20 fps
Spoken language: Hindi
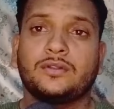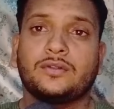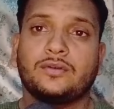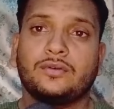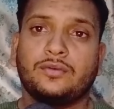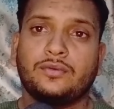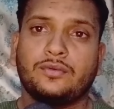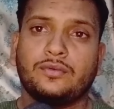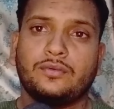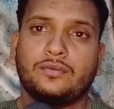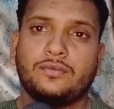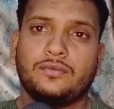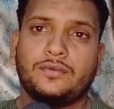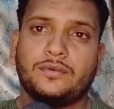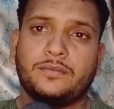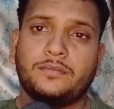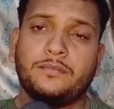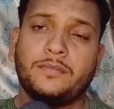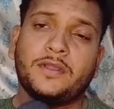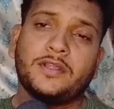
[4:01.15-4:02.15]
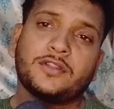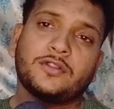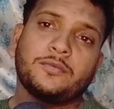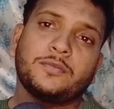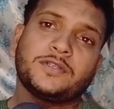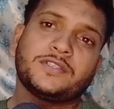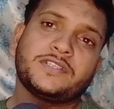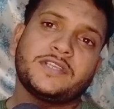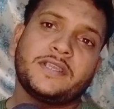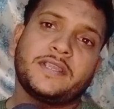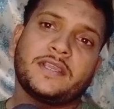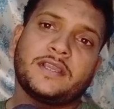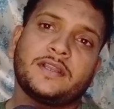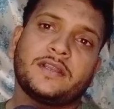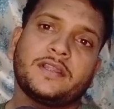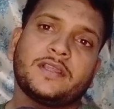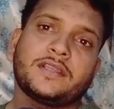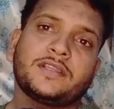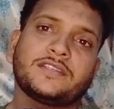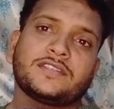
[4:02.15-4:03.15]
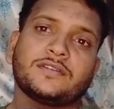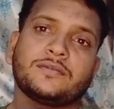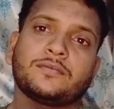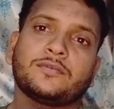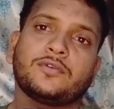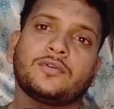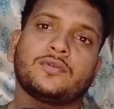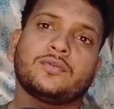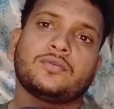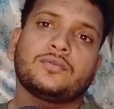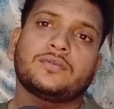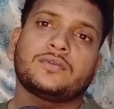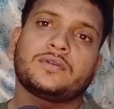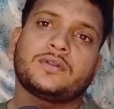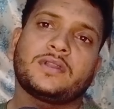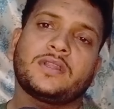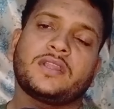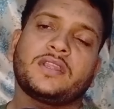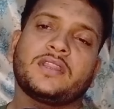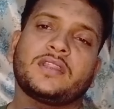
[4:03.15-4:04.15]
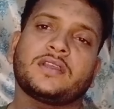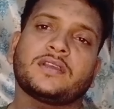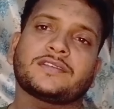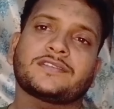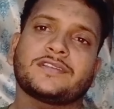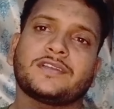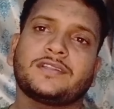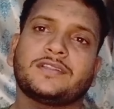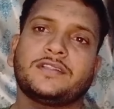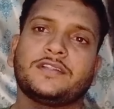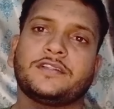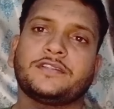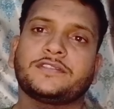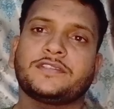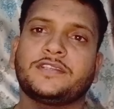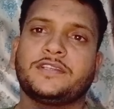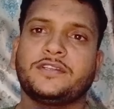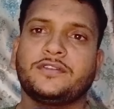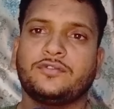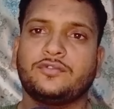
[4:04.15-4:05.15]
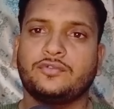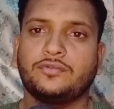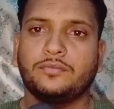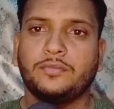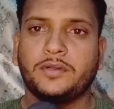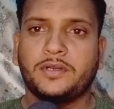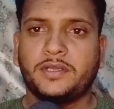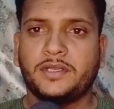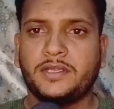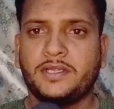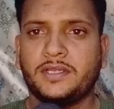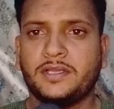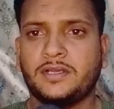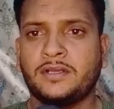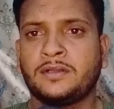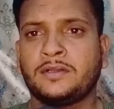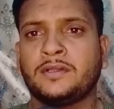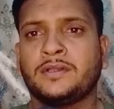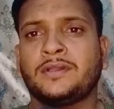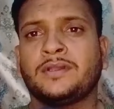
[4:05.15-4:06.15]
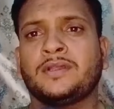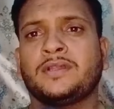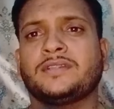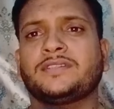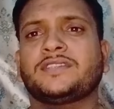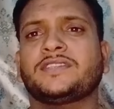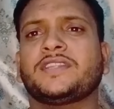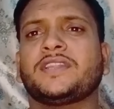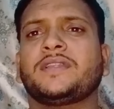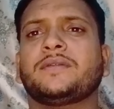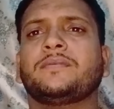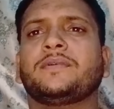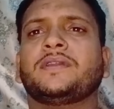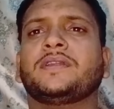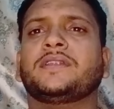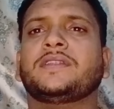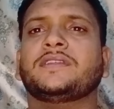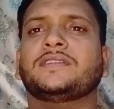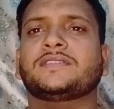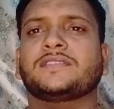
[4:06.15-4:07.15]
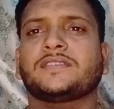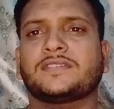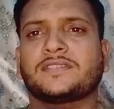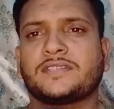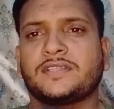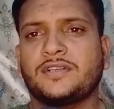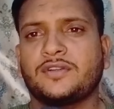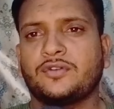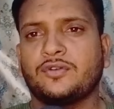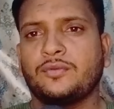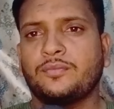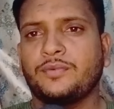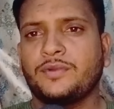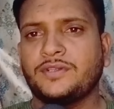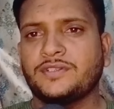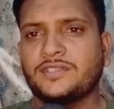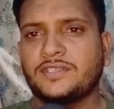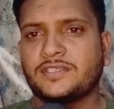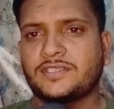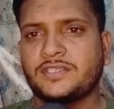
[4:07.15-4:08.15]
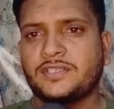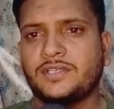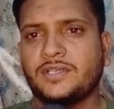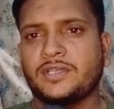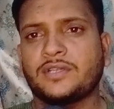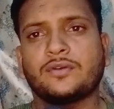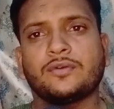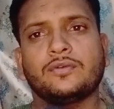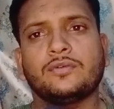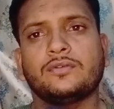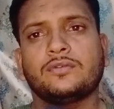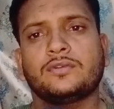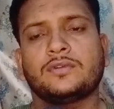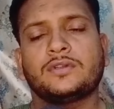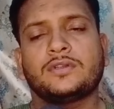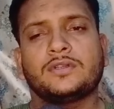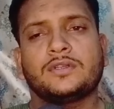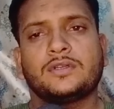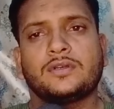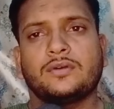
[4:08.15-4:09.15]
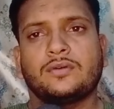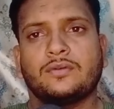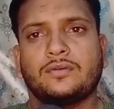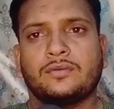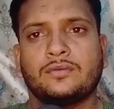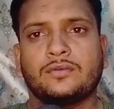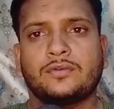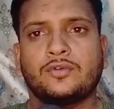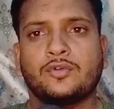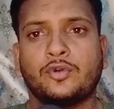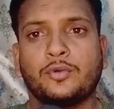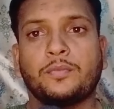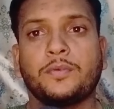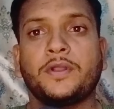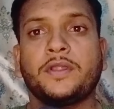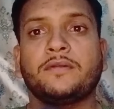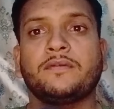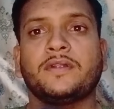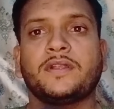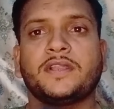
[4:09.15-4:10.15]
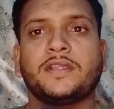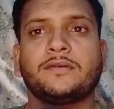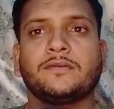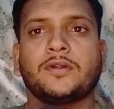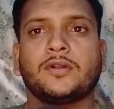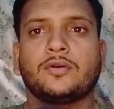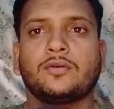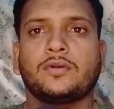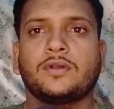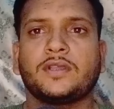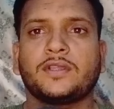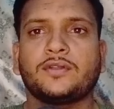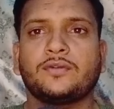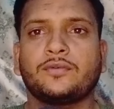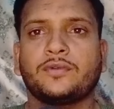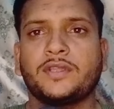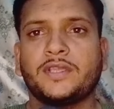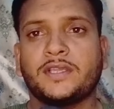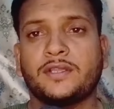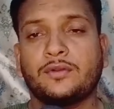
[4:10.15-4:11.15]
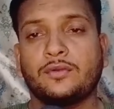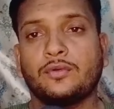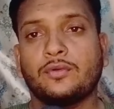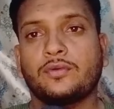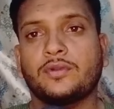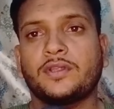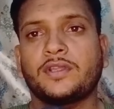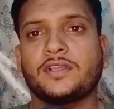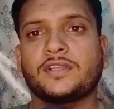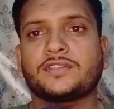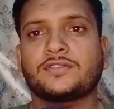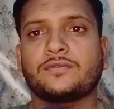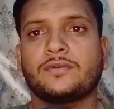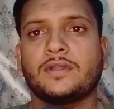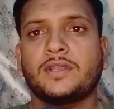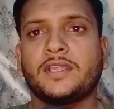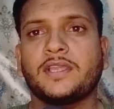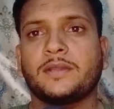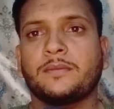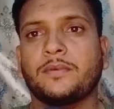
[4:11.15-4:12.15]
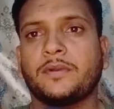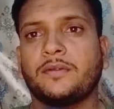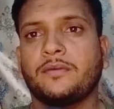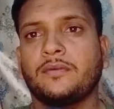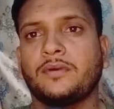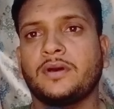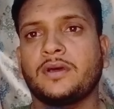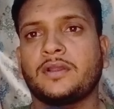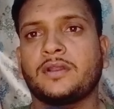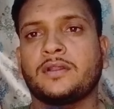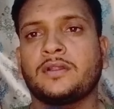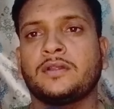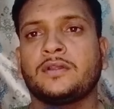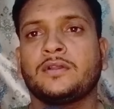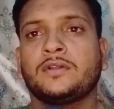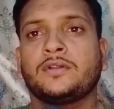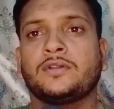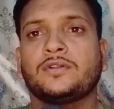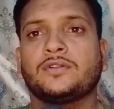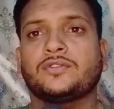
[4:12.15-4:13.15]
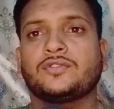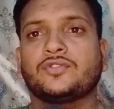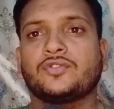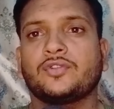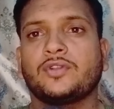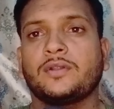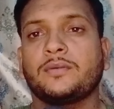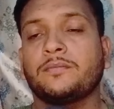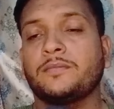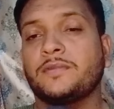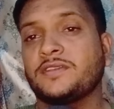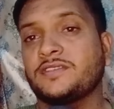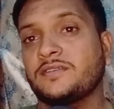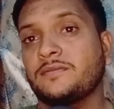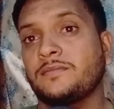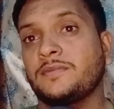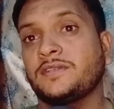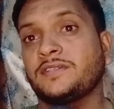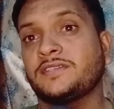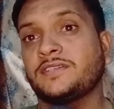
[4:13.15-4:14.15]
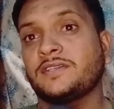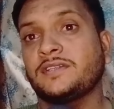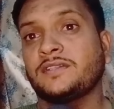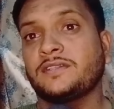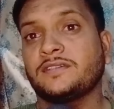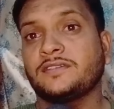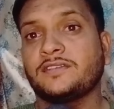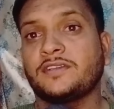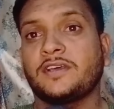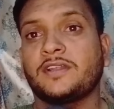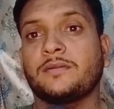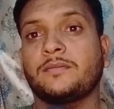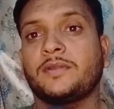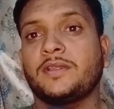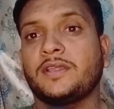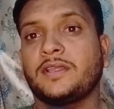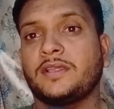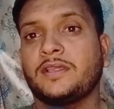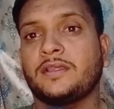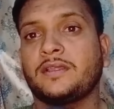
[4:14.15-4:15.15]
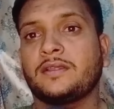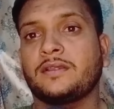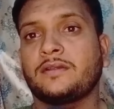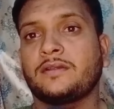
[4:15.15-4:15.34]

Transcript: तो मेरा तो बस यही कहना है कि सबको इनका साथ देना चाहिए यूट्यूबर हैं या जितने भी टीचर्स हैं टॉप टीचर्स हैं इनको और ग्रुप डी वेटिंग वालों का क्योंकि एक नौकरी का सवाल है एक परिवार जो लंबे समय से इंतज़ार में है